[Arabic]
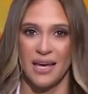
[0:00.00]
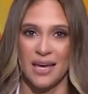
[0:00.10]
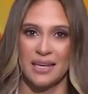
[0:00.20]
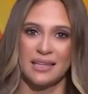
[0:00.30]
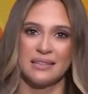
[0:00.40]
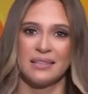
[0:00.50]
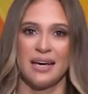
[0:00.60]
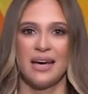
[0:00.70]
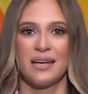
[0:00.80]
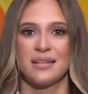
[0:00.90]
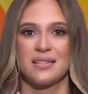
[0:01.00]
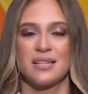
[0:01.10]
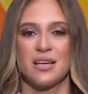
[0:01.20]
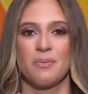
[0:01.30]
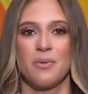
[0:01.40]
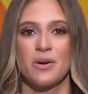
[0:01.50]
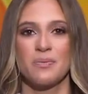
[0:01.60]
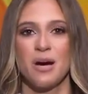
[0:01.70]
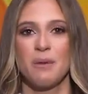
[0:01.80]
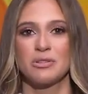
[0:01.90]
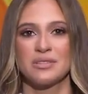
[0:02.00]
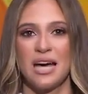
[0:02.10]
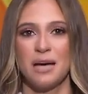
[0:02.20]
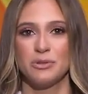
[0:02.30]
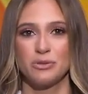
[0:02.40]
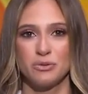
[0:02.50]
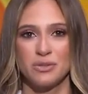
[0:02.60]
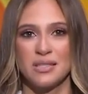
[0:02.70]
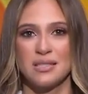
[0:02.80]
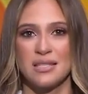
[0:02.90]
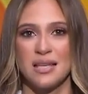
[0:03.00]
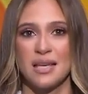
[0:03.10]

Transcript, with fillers: أكد حارس مرمى منتخب تونس